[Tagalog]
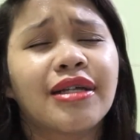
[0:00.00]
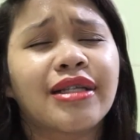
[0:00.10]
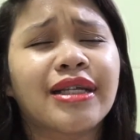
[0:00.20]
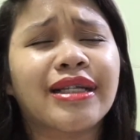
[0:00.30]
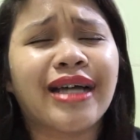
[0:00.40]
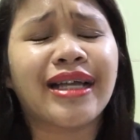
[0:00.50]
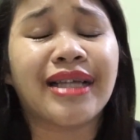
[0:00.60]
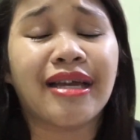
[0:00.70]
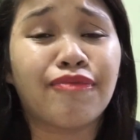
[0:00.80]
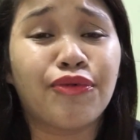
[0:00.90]
Tapos ang
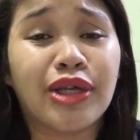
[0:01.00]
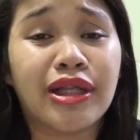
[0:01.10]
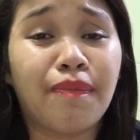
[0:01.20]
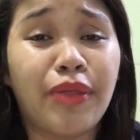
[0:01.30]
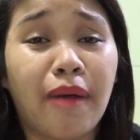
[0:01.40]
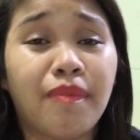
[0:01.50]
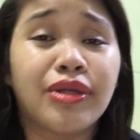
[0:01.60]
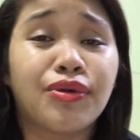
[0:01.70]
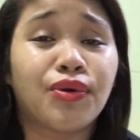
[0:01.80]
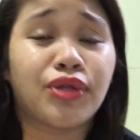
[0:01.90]
sakit-sakit po sa damdamin
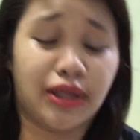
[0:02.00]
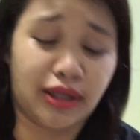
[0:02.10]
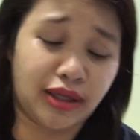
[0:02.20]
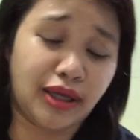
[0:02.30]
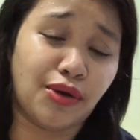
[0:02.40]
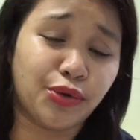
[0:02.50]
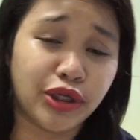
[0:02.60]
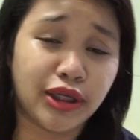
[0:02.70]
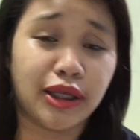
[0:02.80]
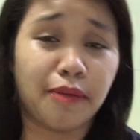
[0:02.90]
ko. Tinititigan ko siya,
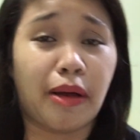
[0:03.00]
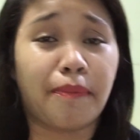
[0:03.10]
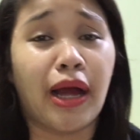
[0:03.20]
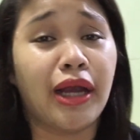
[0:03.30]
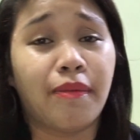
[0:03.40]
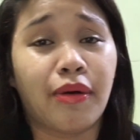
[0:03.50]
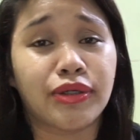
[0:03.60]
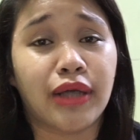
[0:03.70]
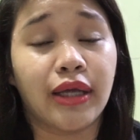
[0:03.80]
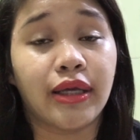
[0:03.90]
tapos nagpapaalam ako
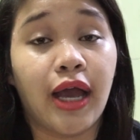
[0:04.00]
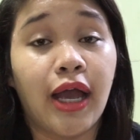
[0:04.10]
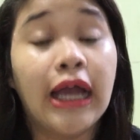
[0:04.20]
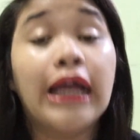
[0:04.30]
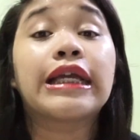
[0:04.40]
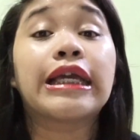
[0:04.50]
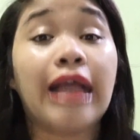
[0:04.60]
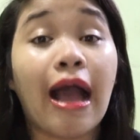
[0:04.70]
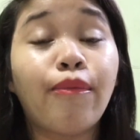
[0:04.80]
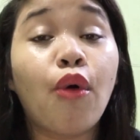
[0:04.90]
sa kanya.
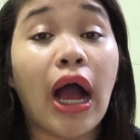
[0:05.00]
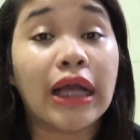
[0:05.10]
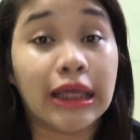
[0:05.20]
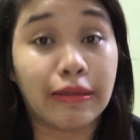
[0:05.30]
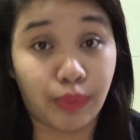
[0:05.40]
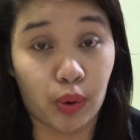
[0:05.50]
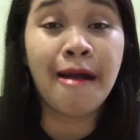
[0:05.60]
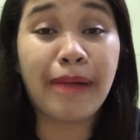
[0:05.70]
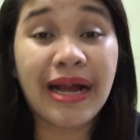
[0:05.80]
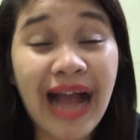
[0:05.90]
Kinabukasan ko,
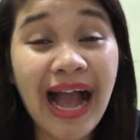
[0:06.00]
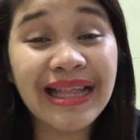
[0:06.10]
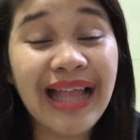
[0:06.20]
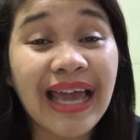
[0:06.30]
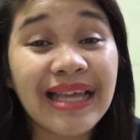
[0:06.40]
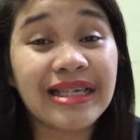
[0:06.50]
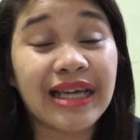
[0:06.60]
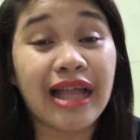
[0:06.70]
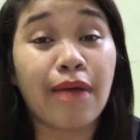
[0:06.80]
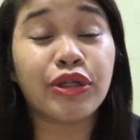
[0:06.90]
pagkakatayin na siya,
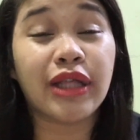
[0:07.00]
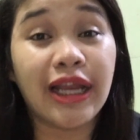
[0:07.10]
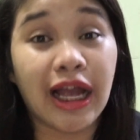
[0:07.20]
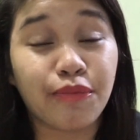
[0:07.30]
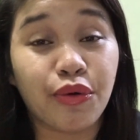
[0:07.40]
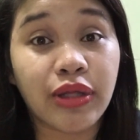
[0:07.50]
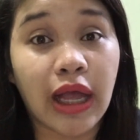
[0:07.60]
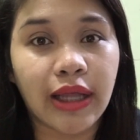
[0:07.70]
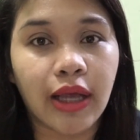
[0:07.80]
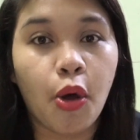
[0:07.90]
tapos nalingat po yung
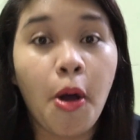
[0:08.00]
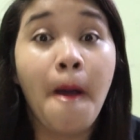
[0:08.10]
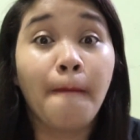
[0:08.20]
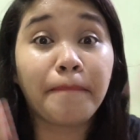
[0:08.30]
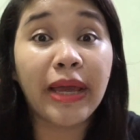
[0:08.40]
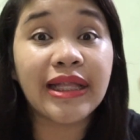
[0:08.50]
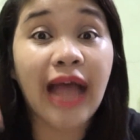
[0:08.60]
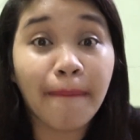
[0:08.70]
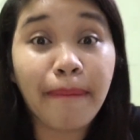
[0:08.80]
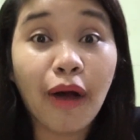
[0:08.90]
tatay ko,
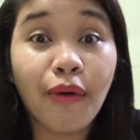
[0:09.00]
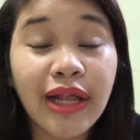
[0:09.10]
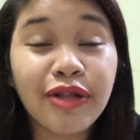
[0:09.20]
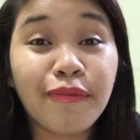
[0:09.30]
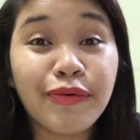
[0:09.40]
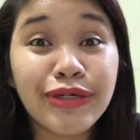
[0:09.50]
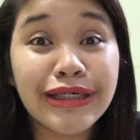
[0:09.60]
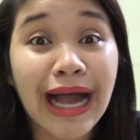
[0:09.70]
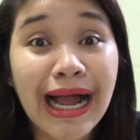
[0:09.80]
Pinapakawalan ko po siya.